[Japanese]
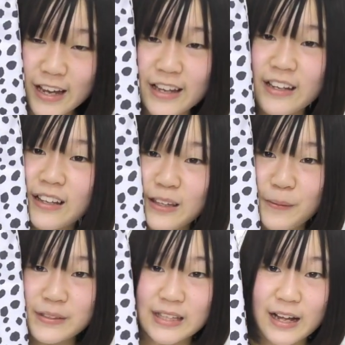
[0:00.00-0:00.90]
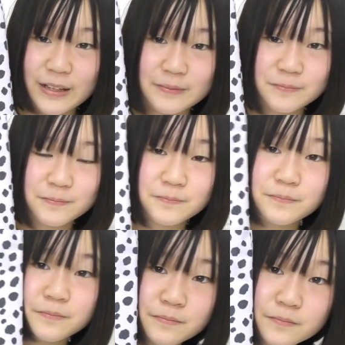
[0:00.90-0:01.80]
はいしかも中がねあ
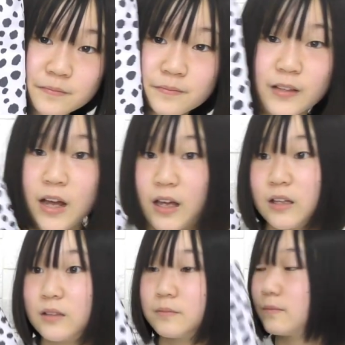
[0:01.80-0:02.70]
のこれみたいな、は